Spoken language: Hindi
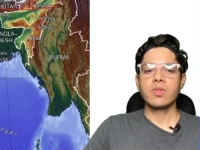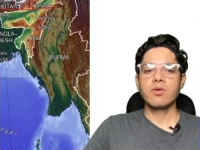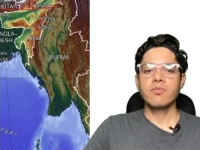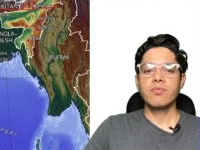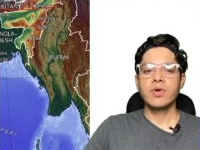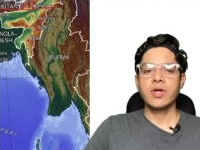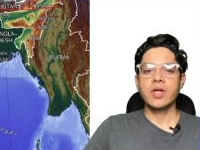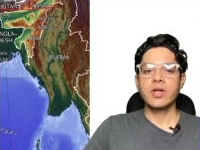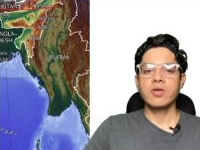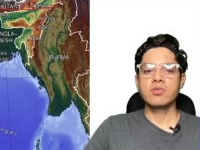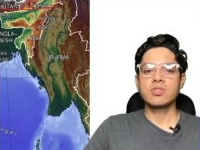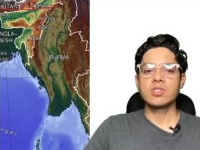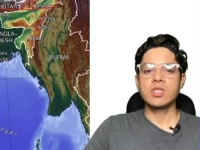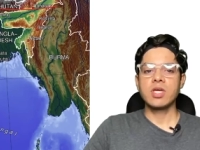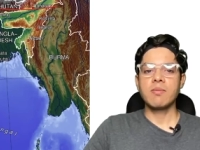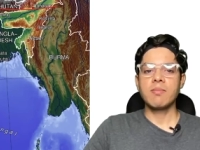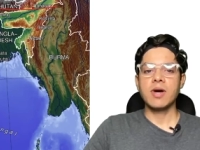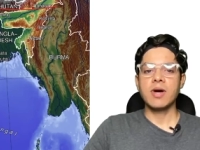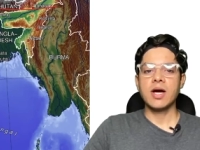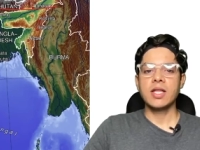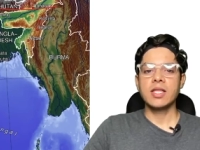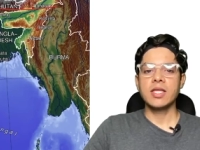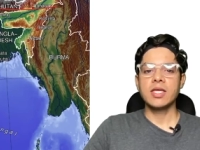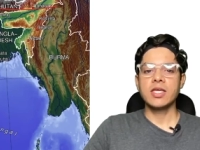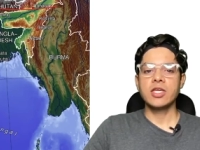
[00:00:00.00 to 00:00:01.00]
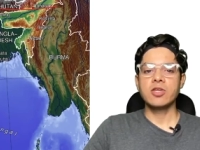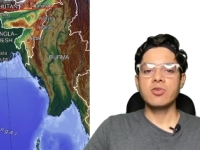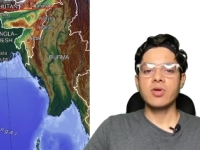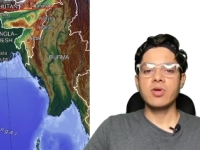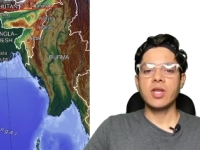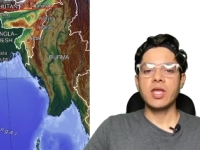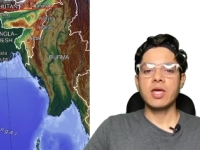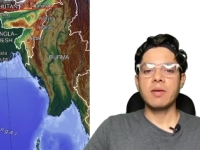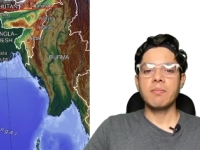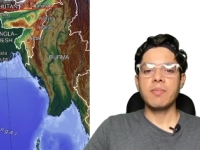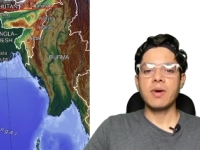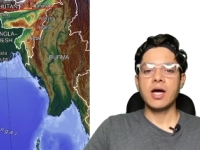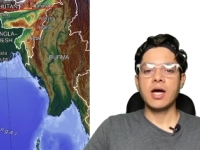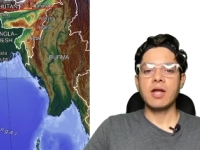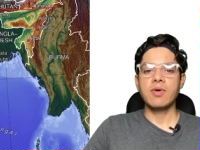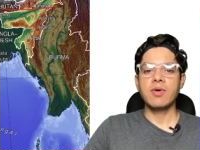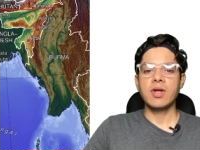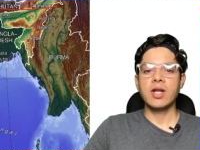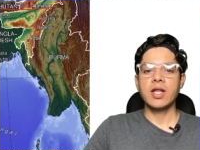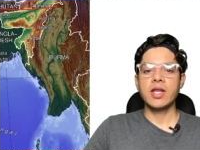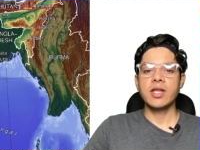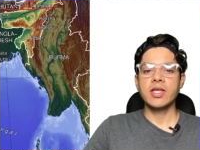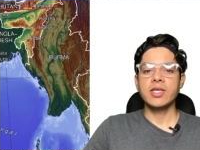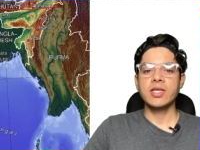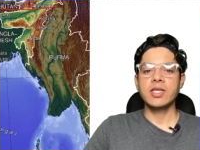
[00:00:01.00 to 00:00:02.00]
फिर उसके बाद ये जो नेपाल
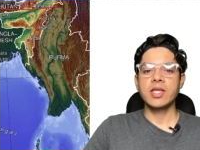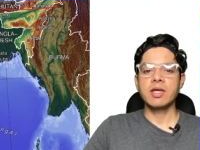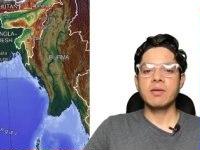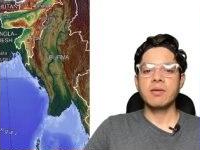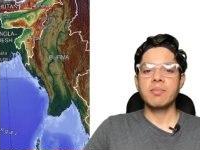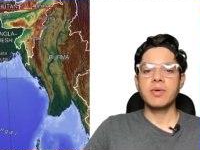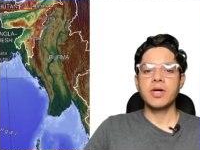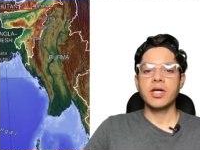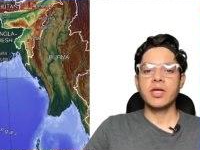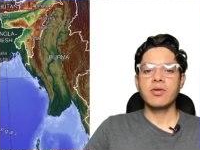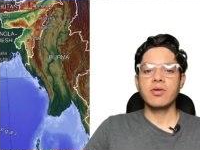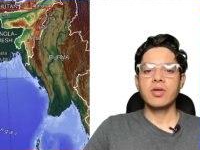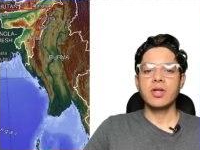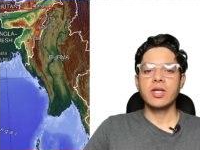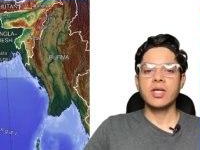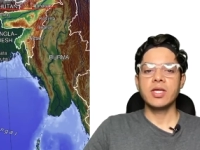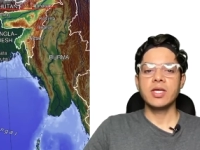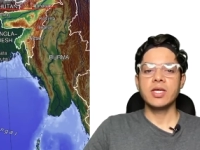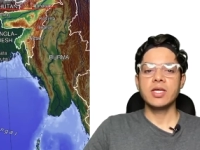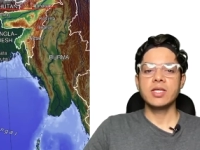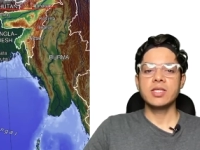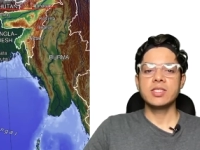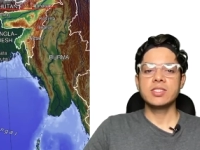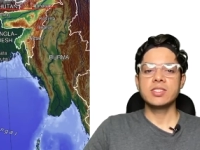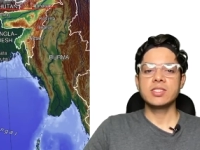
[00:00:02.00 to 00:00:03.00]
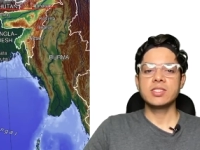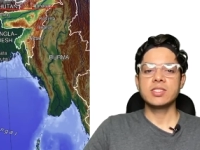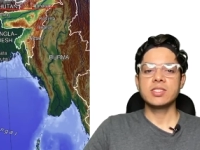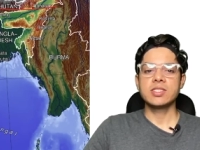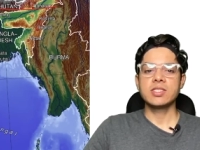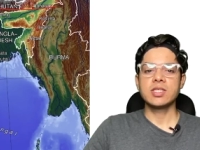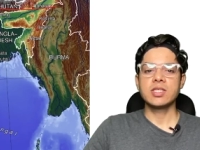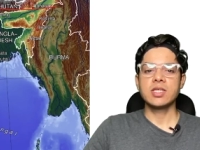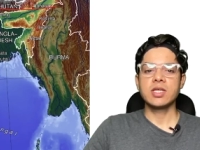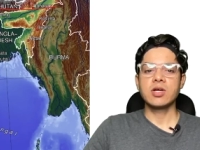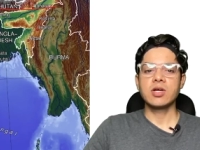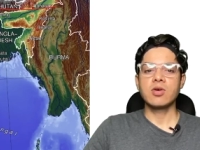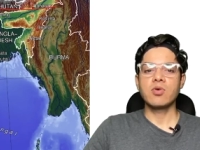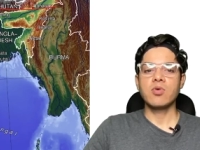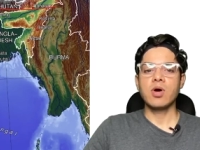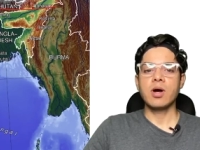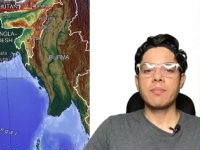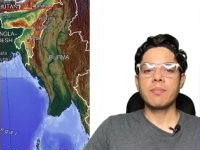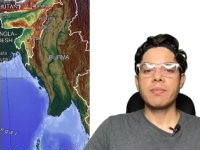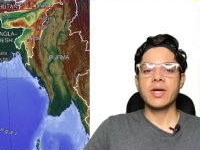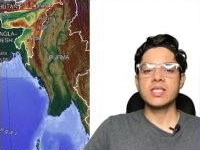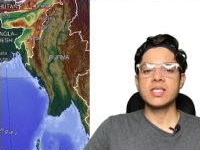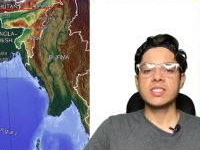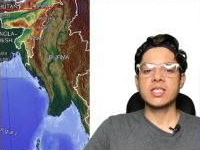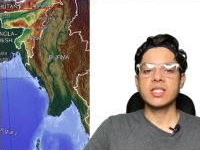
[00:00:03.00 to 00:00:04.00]
वाला रीजन है पर्टिकुलरली इसको
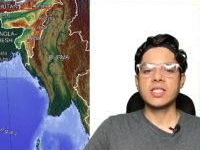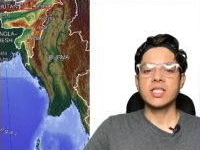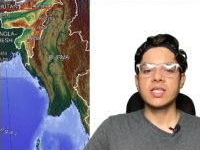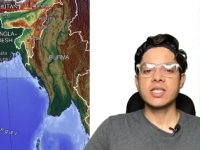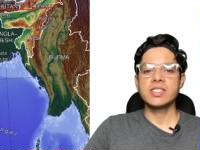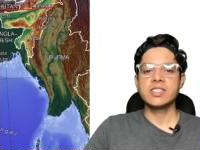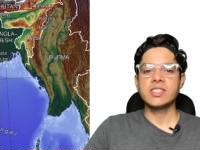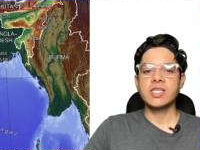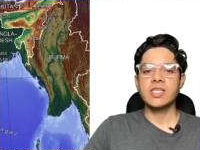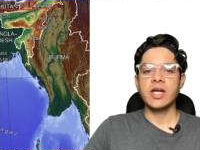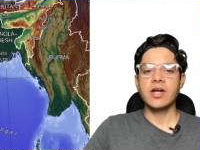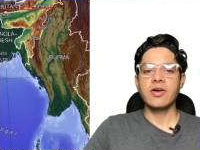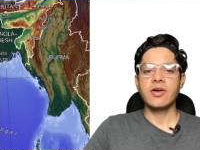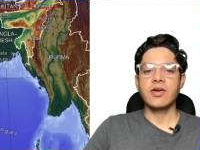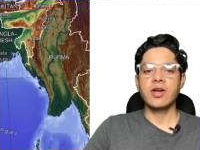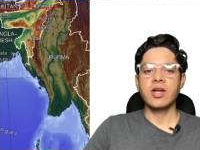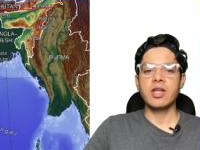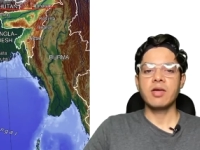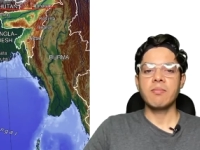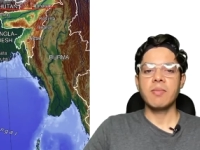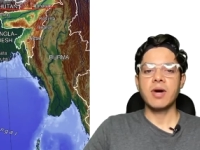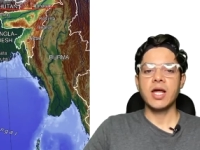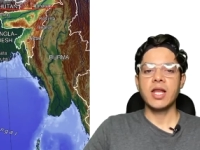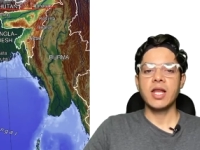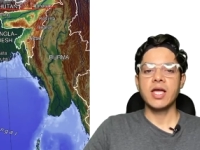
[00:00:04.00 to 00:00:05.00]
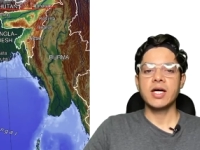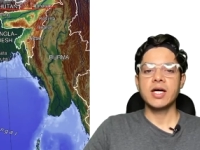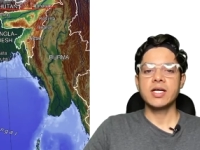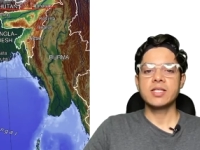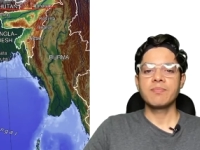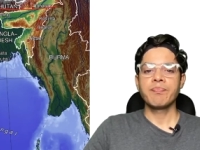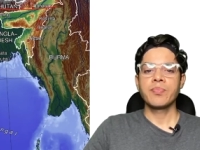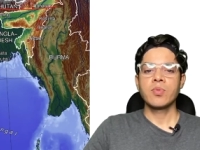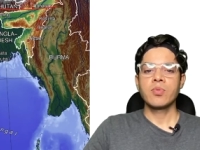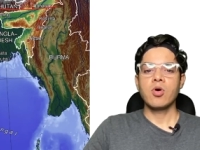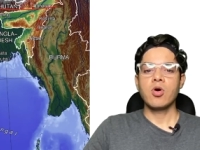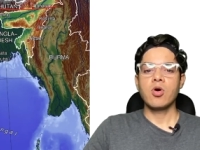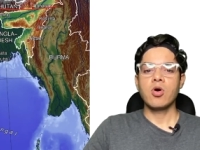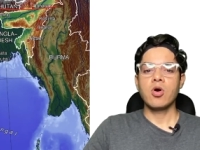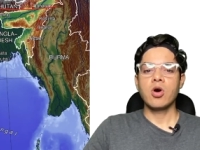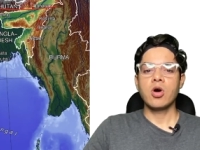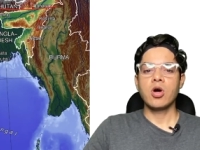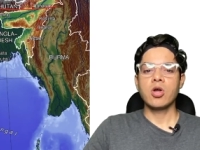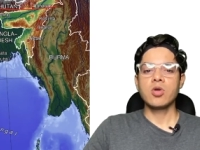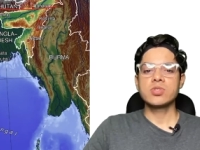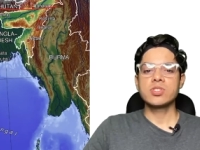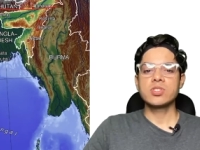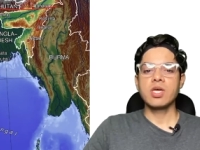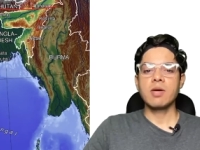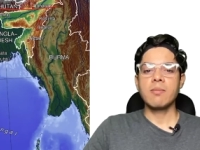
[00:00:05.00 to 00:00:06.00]
आप कह सकते हैं सेंट्रल हिमालयाज
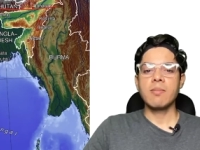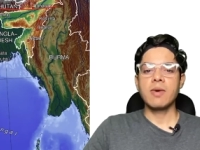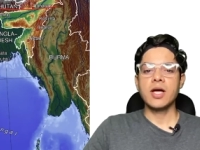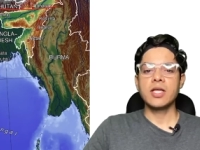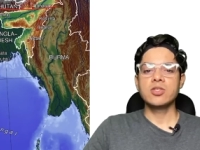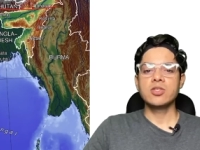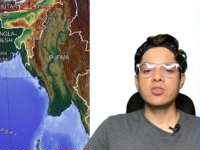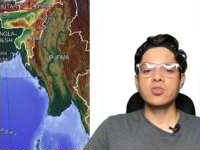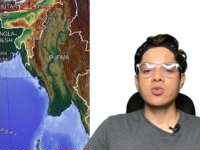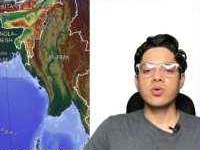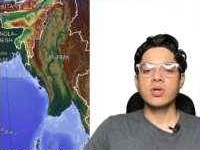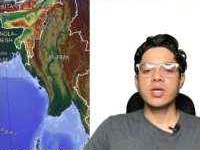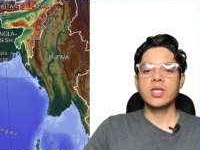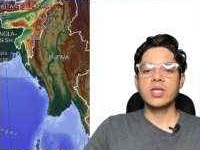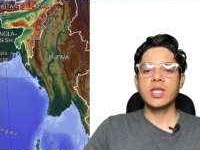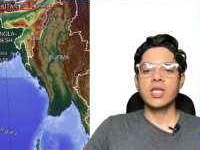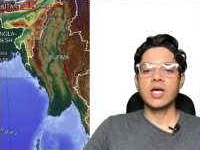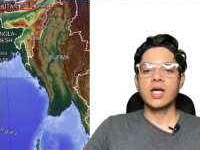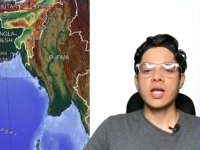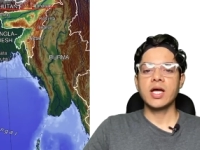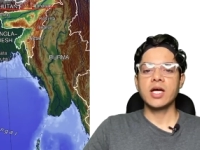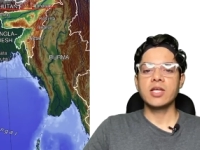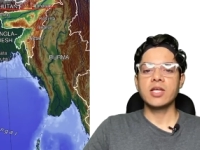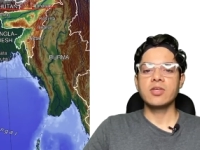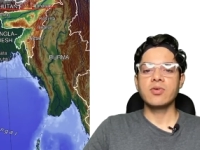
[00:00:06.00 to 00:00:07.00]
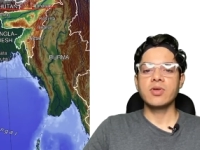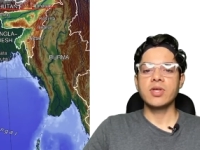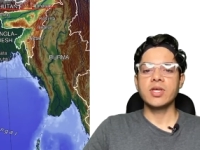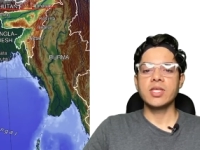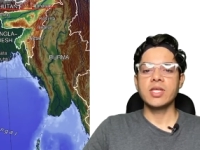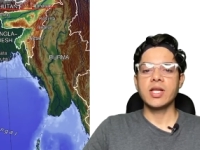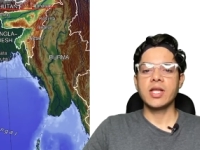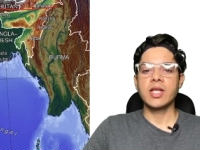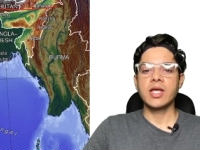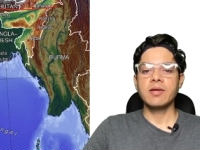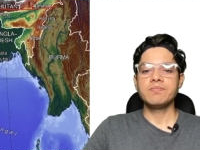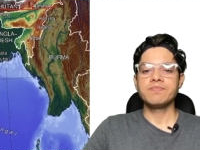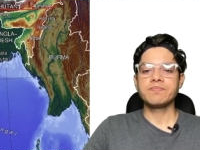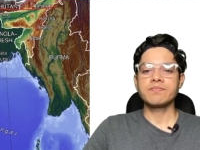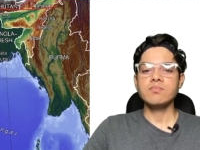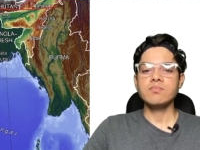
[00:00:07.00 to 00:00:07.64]
और उसके बाद जो इधर का जो रीजन है